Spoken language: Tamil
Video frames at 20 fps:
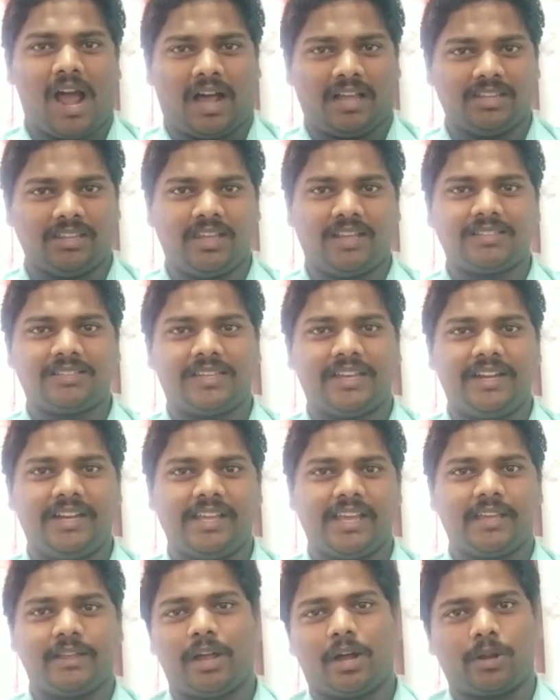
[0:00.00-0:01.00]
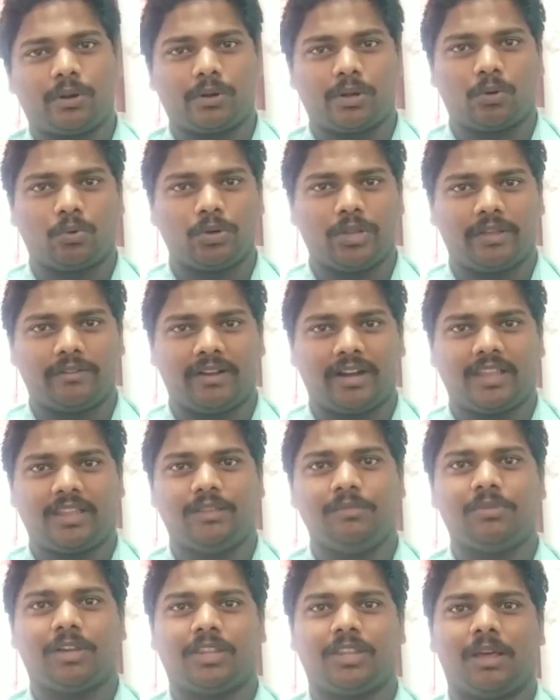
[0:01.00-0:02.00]
அதுதான் சிடிஐயாக இருக்கக்கூடிய
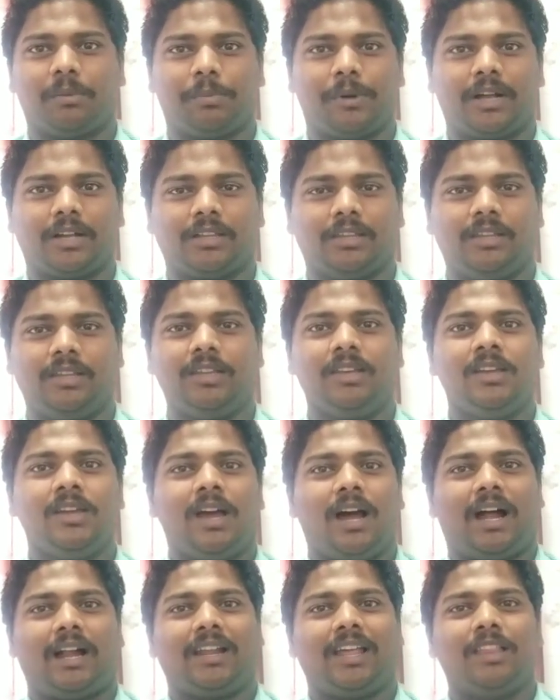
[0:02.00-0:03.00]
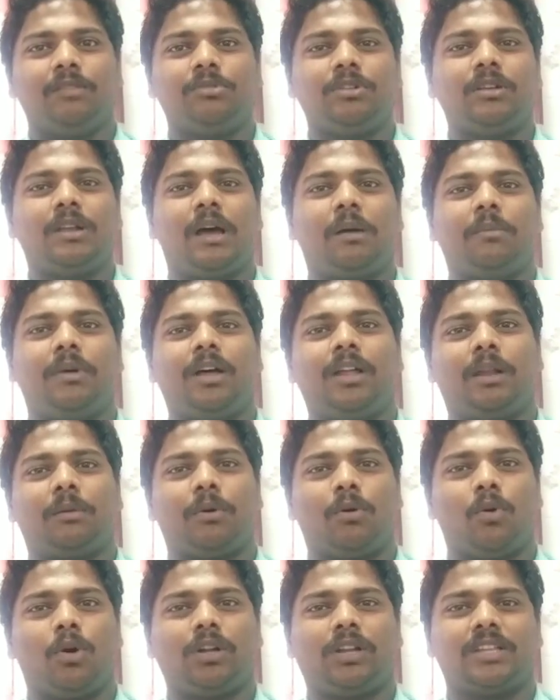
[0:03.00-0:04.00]
வேலையும் அதுதான் பார்க்குது அண்ட் அது மட்டும் இல்லாமல்
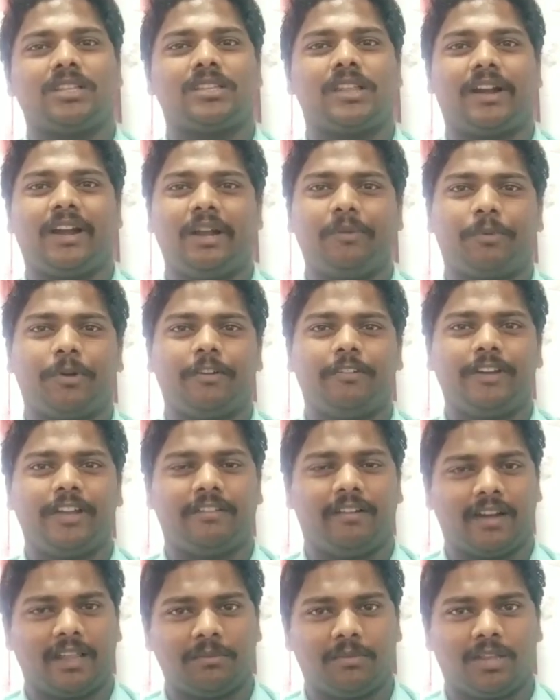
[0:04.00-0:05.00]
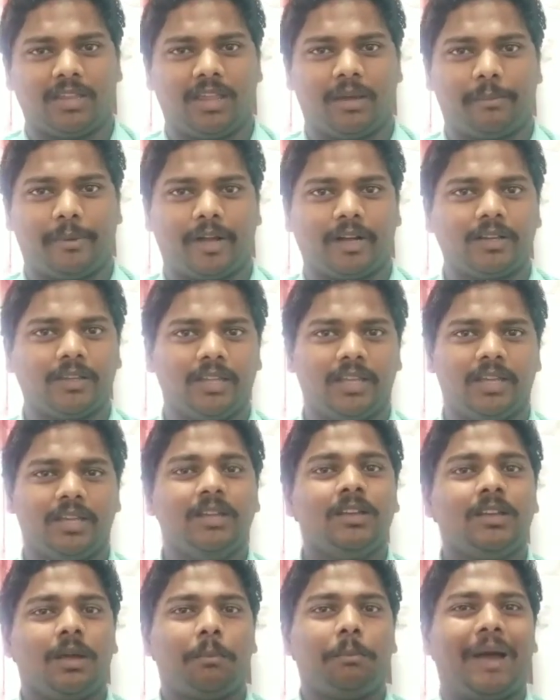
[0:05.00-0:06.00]
நம்ம வோல்டேஜ் ரெகுலேட் பண்ண வேண்டிய வேலையும் அதுதான் பார்க்குது
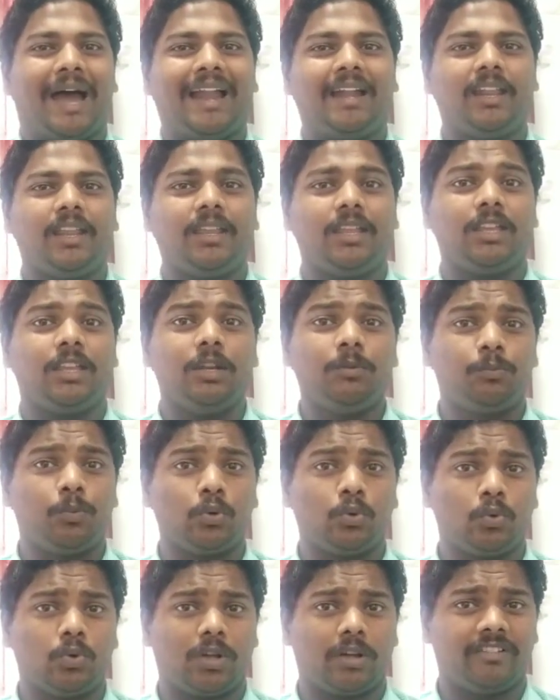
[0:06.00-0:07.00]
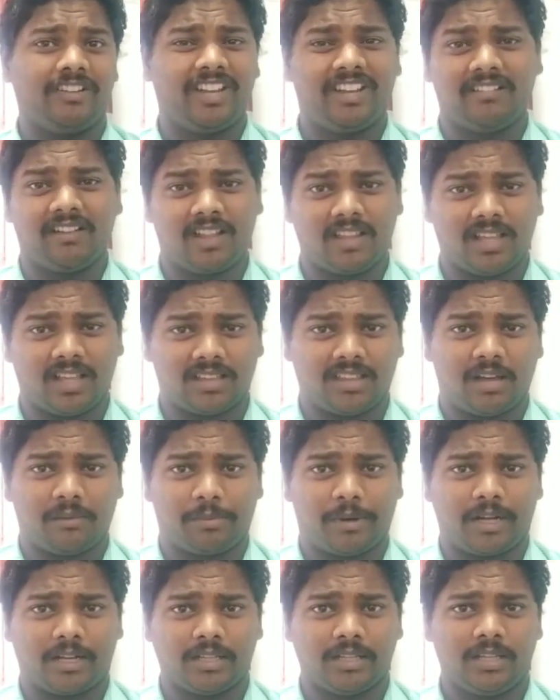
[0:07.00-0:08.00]
பேட்டரிக்கு இன்புட் கொடுக்க வேண்டிய வேலையும்
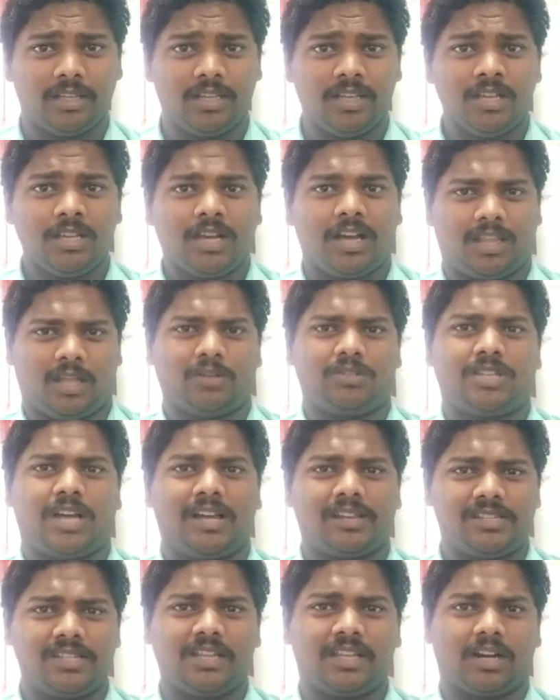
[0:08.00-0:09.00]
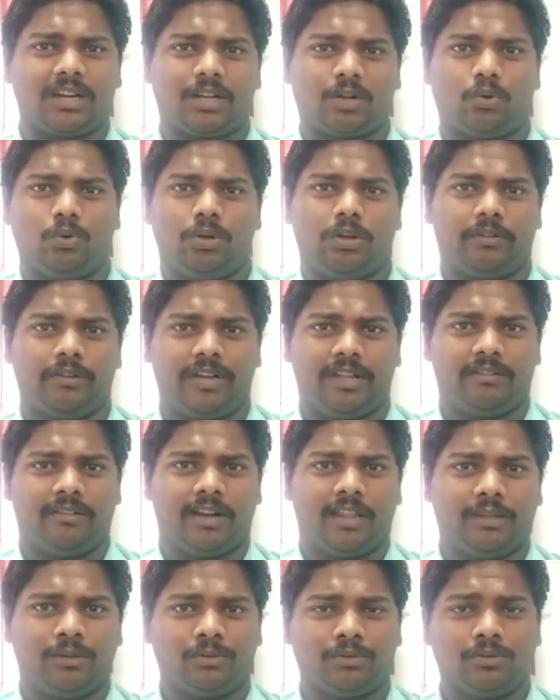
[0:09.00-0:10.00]
அதுதான் பார்க்குது அதாவது சார்ஜிங் கரண்ட்டை கொடுக்க வேண்டிய
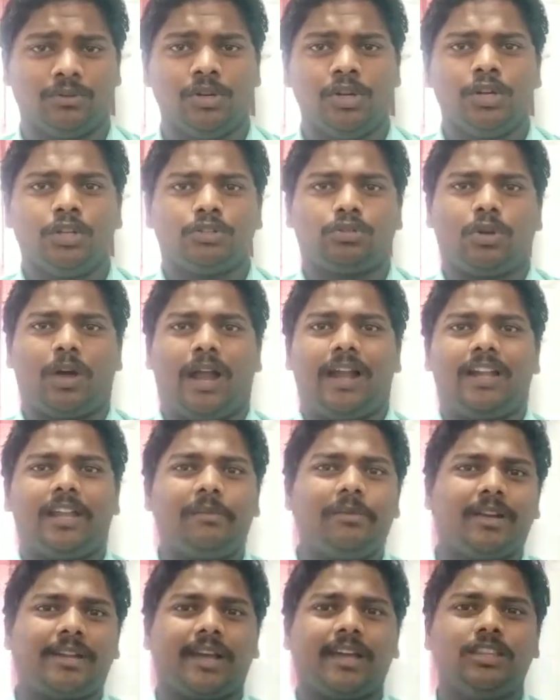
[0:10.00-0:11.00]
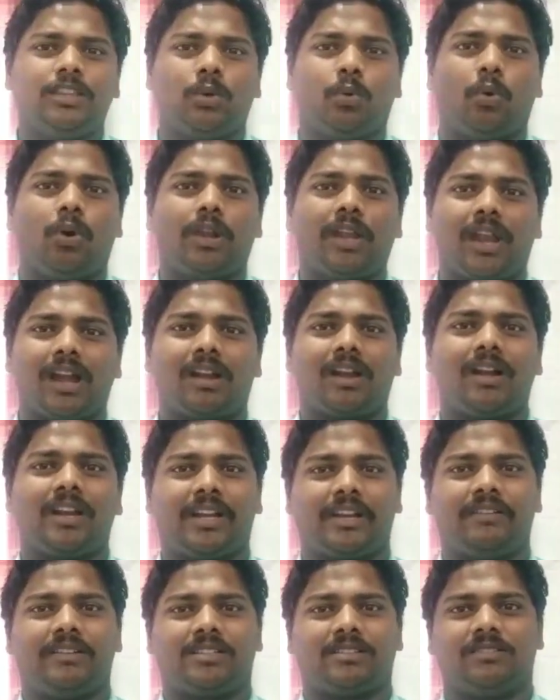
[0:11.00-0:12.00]
வேலையும் ஸோ அல்டிமேட்டாக இந்த ஒரு
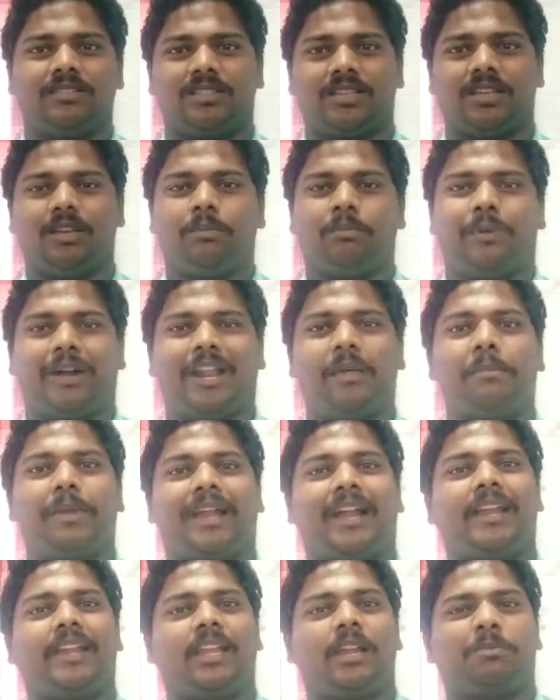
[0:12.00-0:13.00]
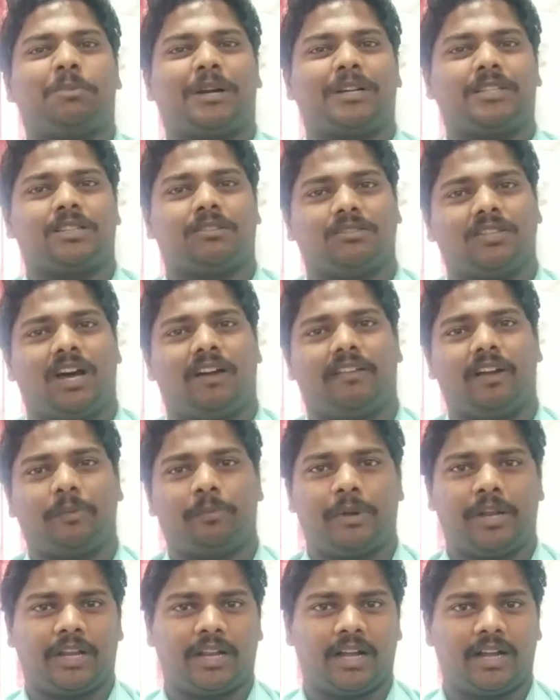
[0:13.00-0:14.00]
எலக்ட்ரானிக் டிவைஸை வச்சு பல மெக்கானிக்கல் பார்ட்ஸை வந்து
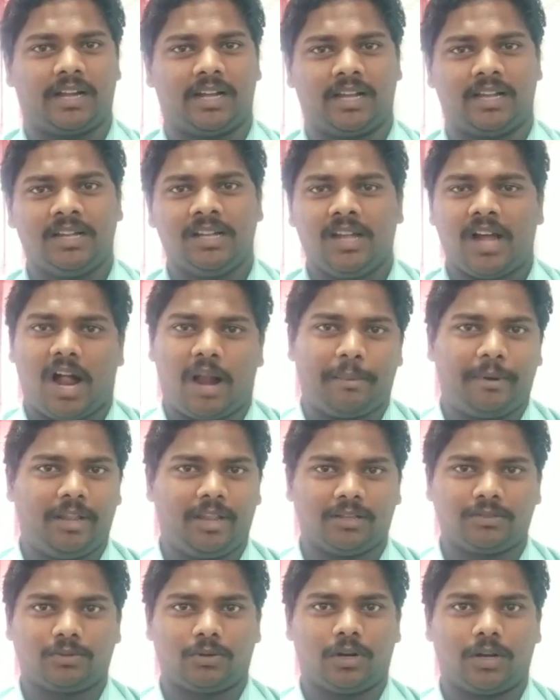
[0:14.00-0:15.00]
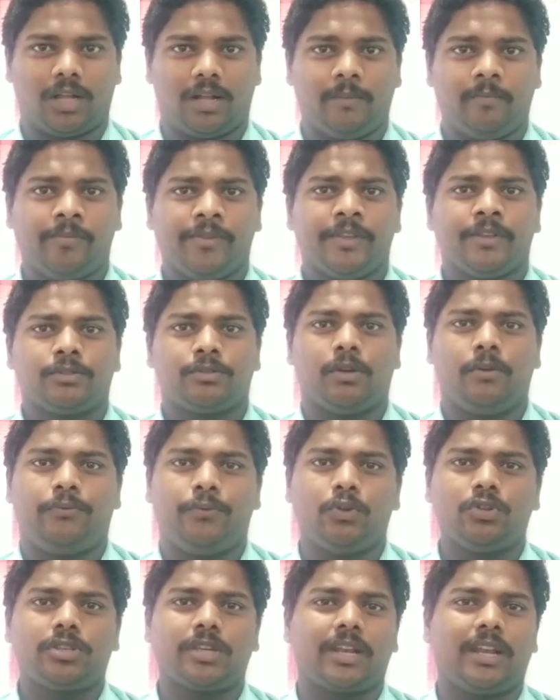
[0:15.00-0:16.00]
அவாய்ட் பண்ணியிருக்காங்க அப்படின்னு தான் சொல்லலாம் ஸோ
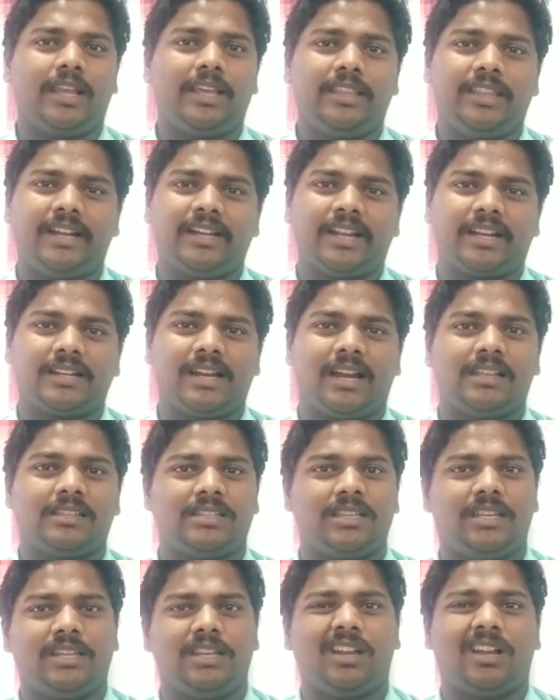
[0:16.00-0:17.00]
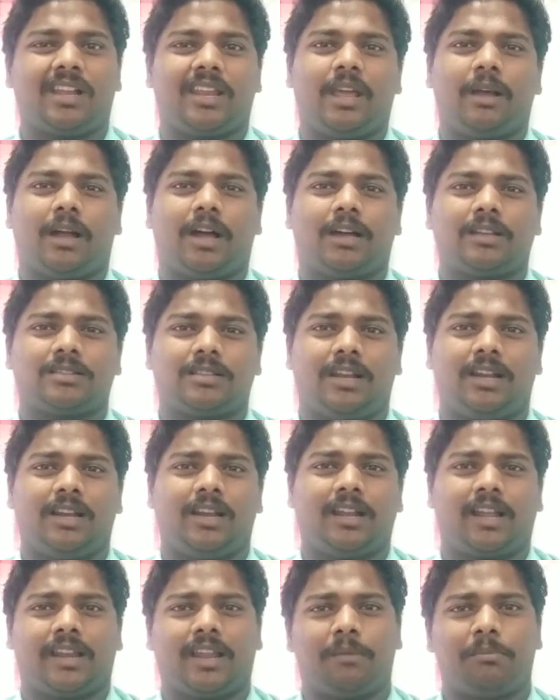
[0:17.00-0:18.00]
ஃபியூச்சரில் இதே டெக்னாலஜி இன்னும் நிறைய கார்ஸில்
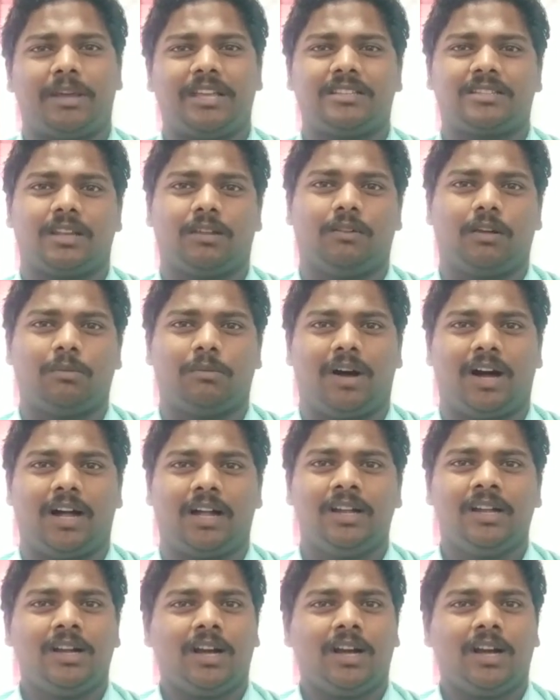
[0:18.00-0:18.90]
இல்லை நிறைய பைக்ஸில் வருமா